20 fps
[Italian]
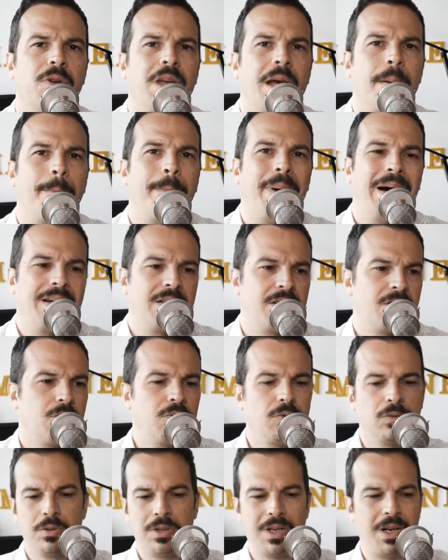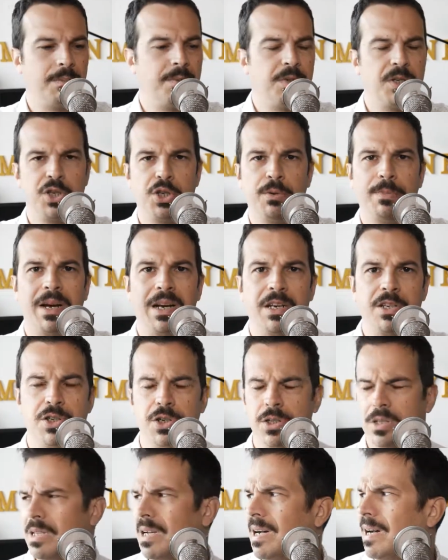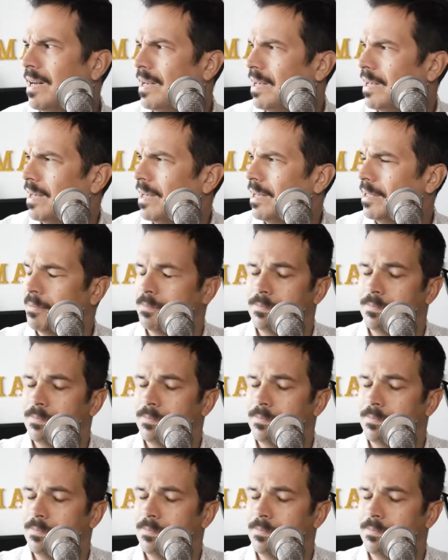che è apparso nelle principali città,